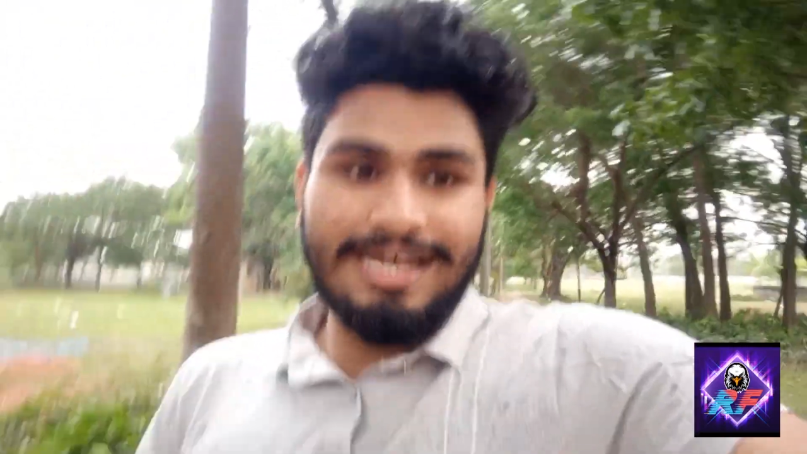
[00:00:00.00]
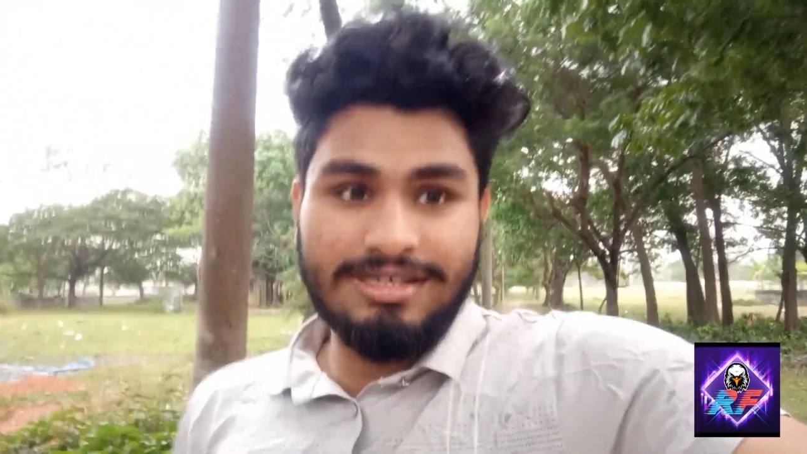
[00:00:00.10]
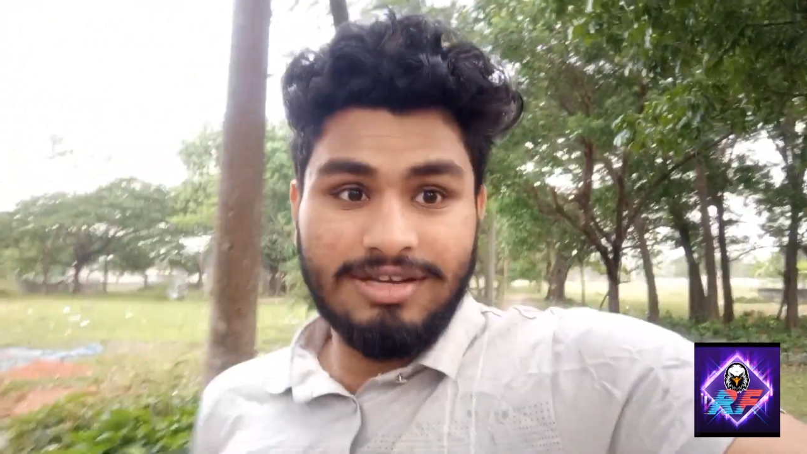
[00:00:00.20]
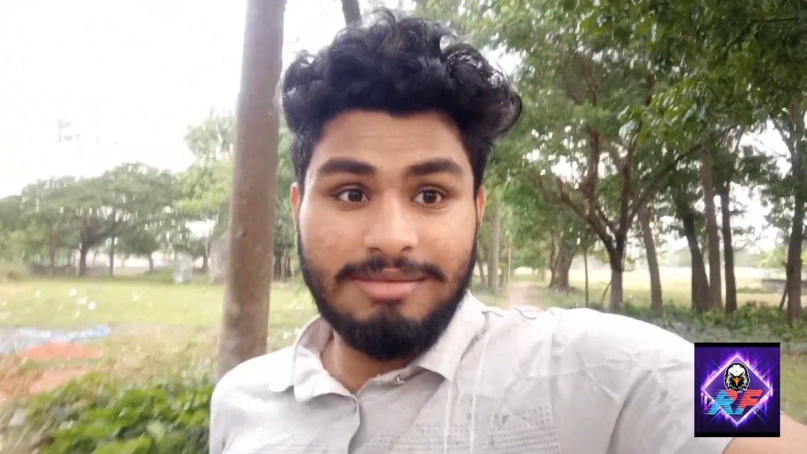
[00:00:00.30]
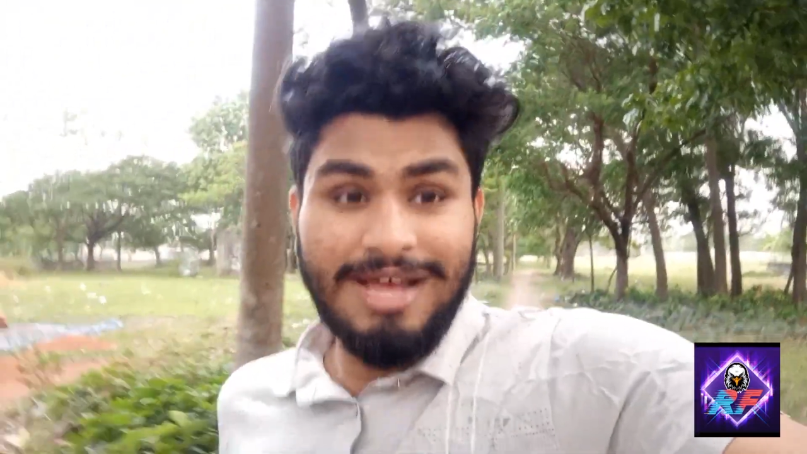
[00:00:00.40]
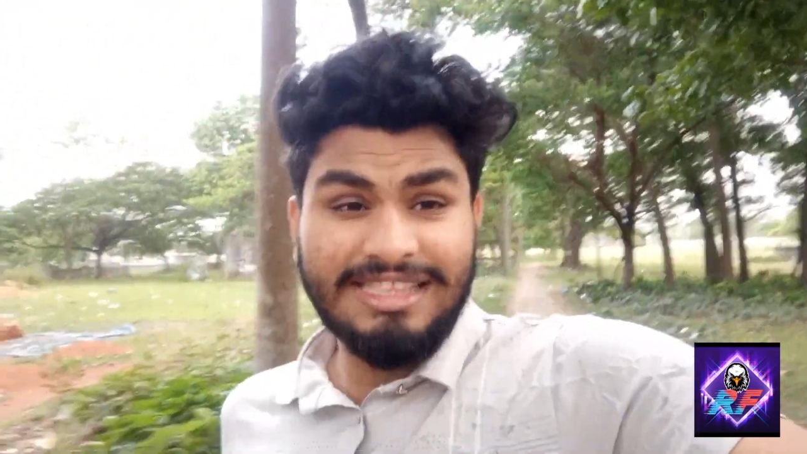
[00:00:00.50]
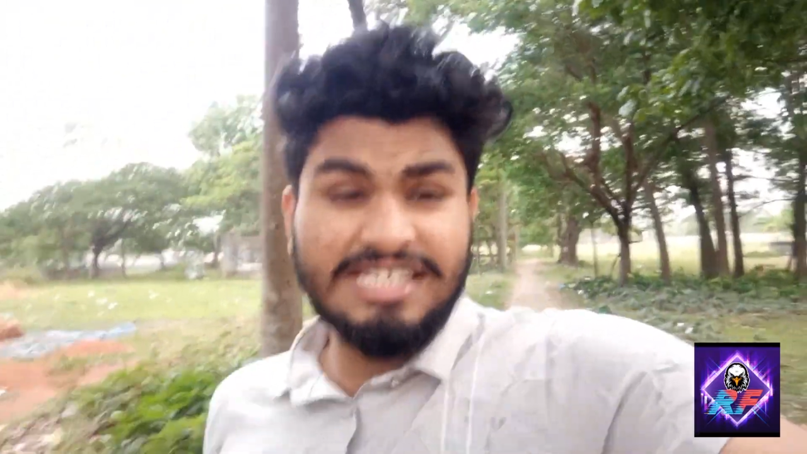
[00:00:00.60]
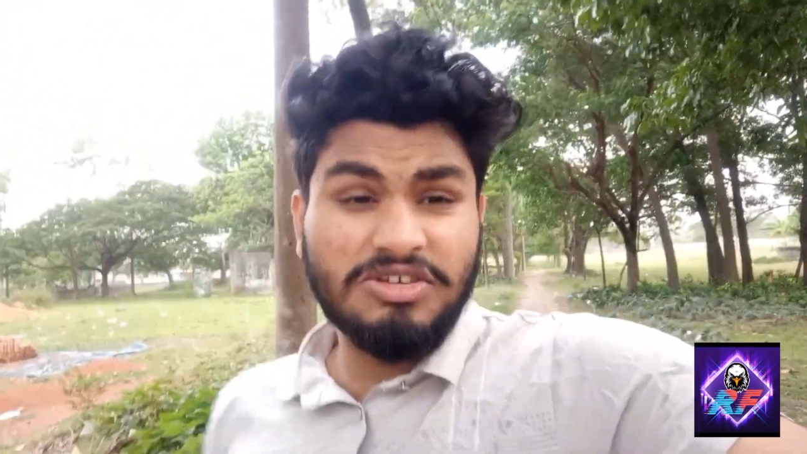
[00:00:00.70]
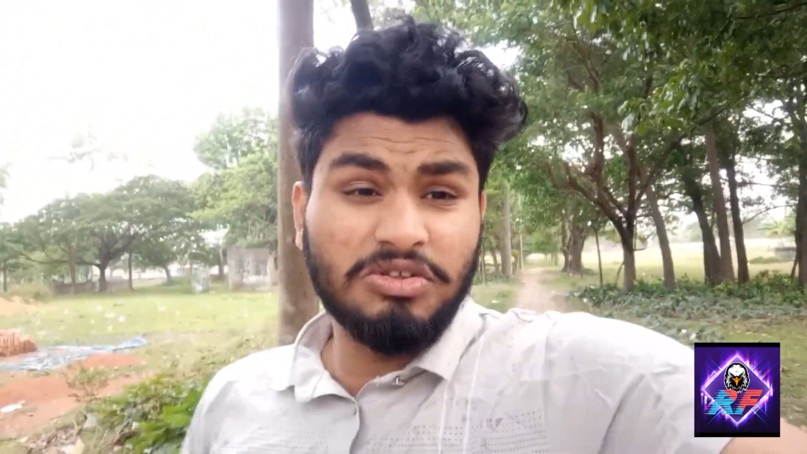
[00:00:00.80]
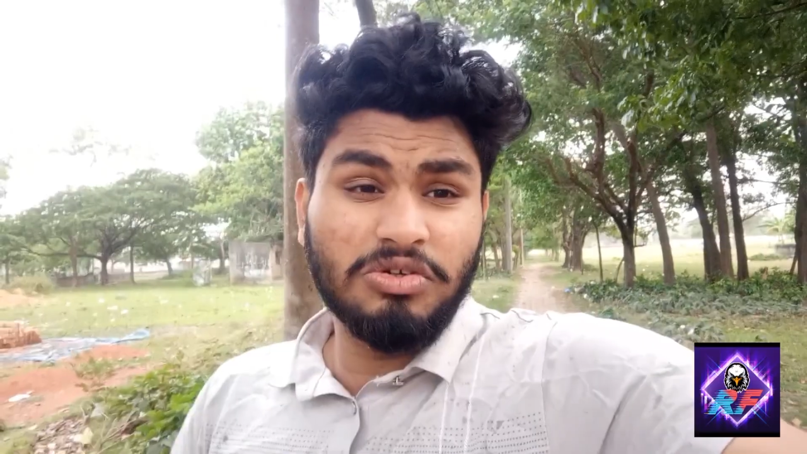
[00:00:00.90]
আসলে বাতাস
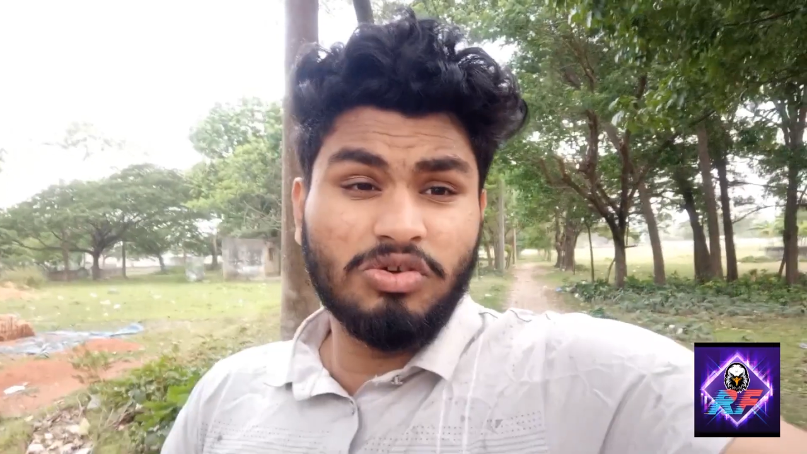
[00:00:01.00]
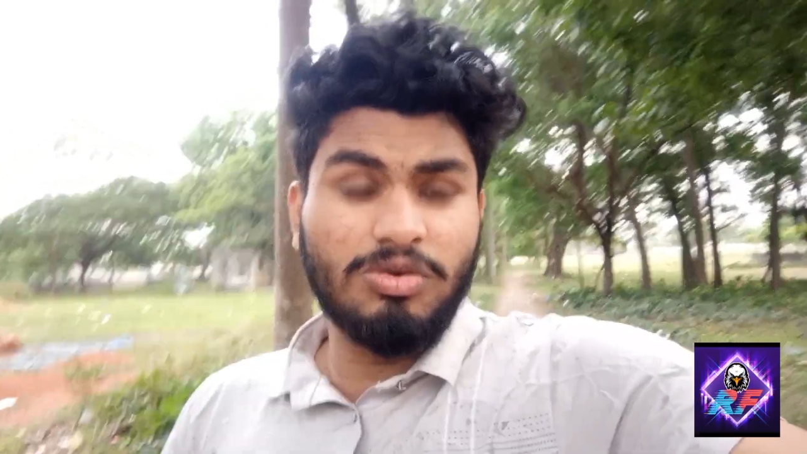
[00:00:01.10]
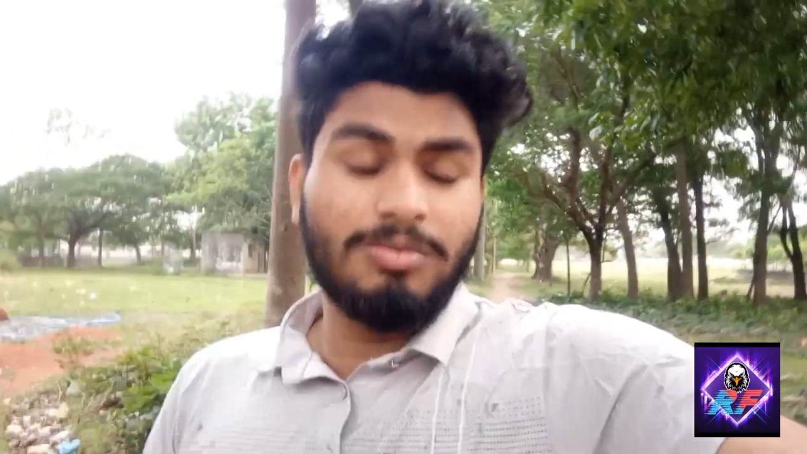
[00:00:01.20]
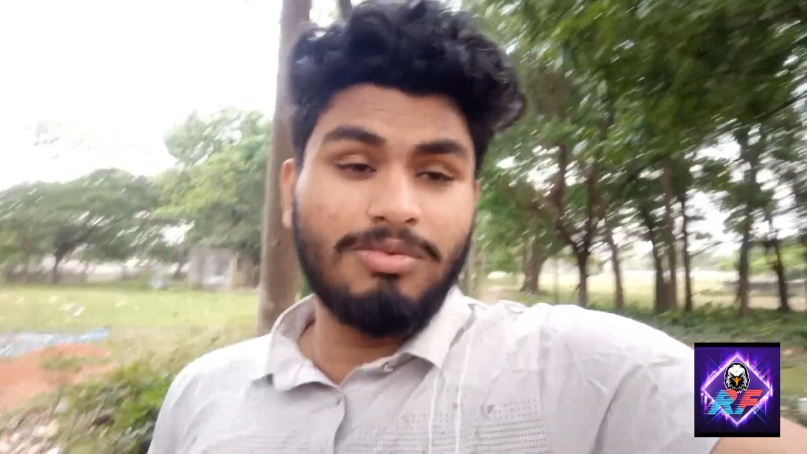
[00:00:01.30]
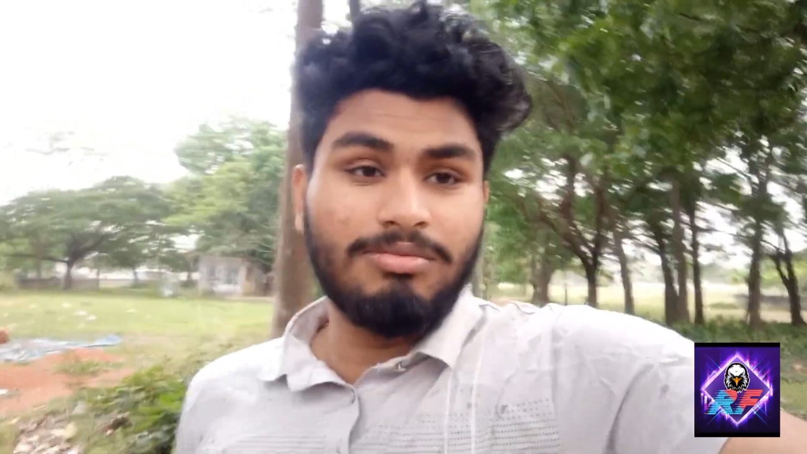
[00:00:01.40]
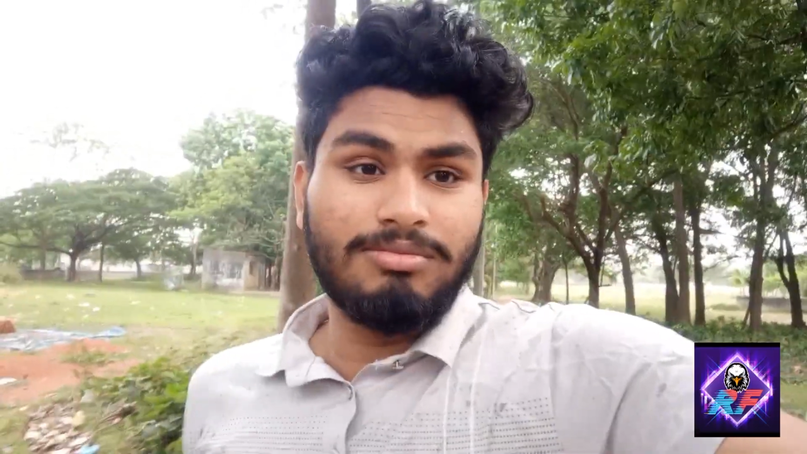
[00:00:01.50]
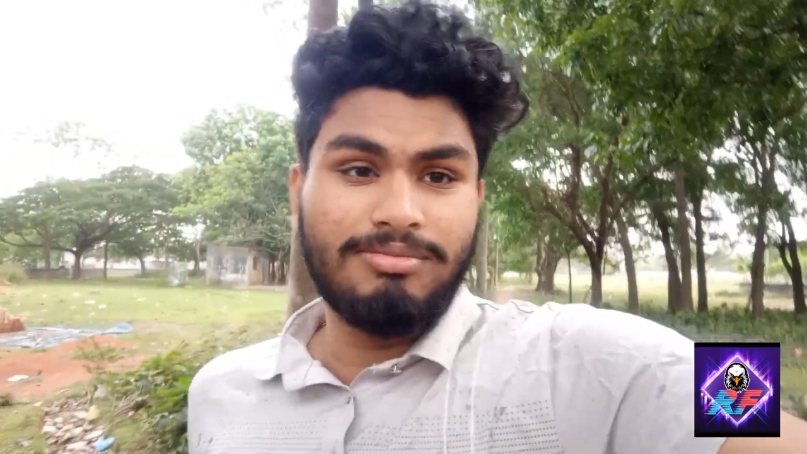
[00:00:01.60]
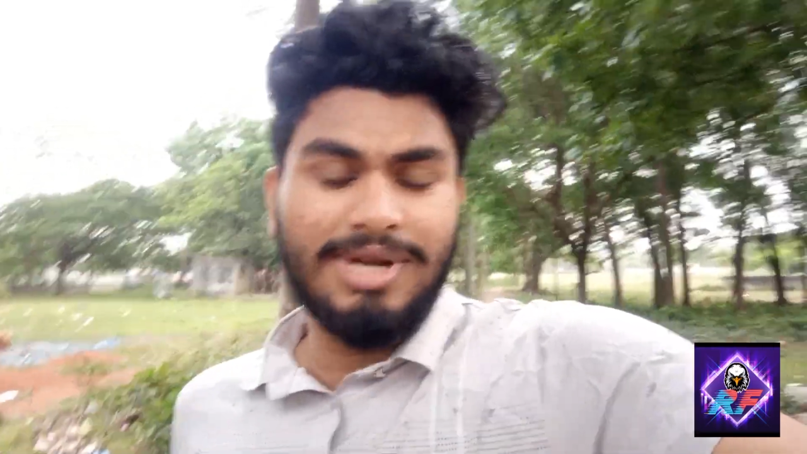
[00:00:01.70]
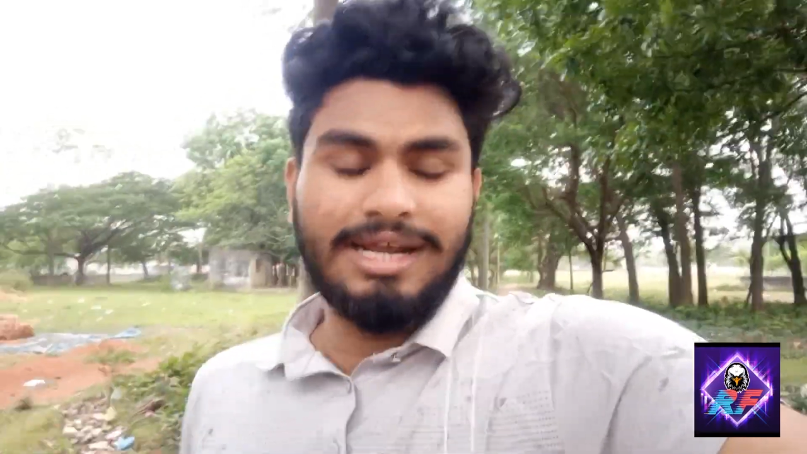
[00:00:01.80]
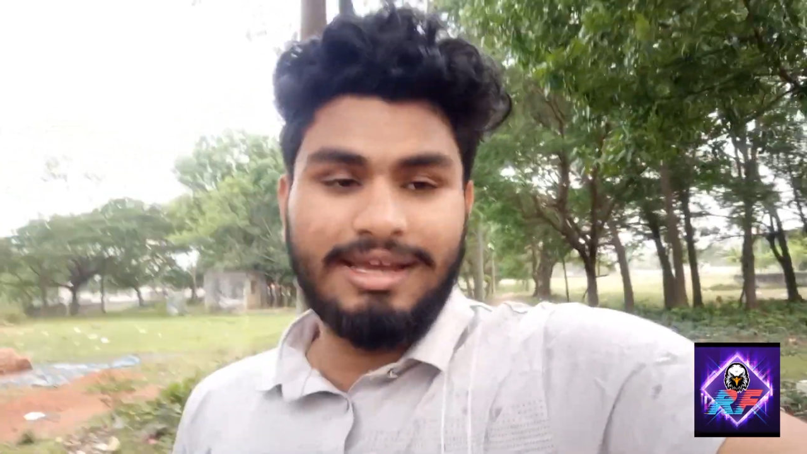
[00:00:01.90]
কতটুকু
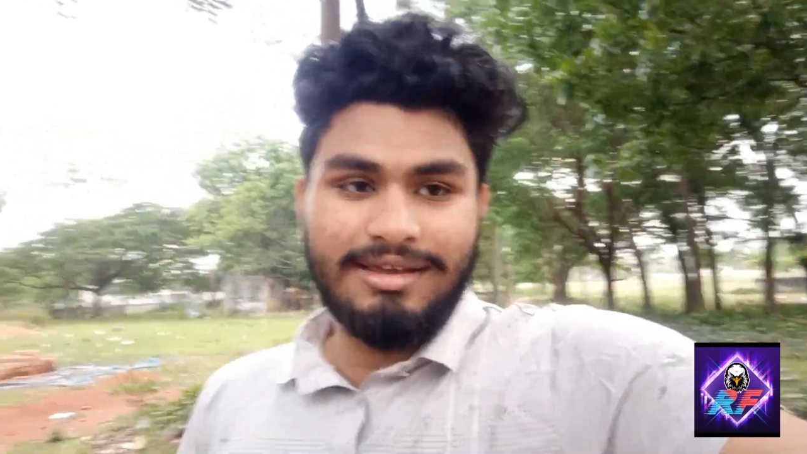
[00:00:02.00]
মানে